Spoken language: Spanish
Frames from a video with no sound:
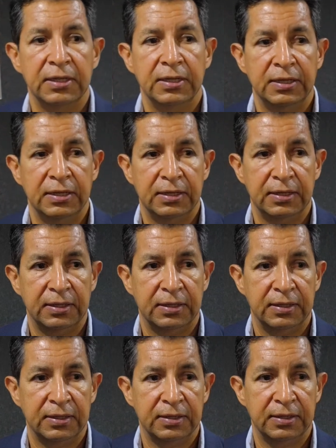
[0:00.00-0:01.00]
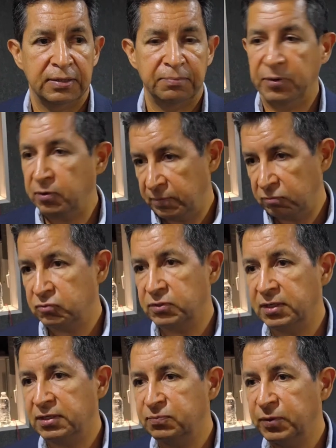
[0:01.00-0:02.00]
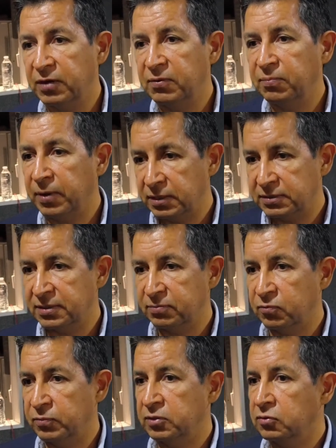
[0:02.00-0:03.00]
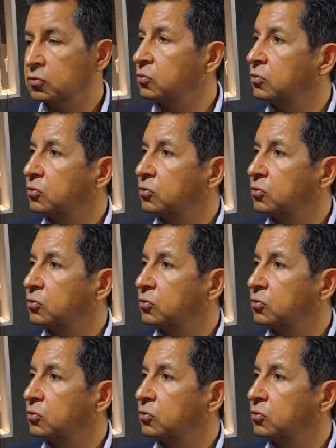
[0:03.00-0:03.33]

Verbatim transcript: Eh, pero me gustaría esperarme para ese momento.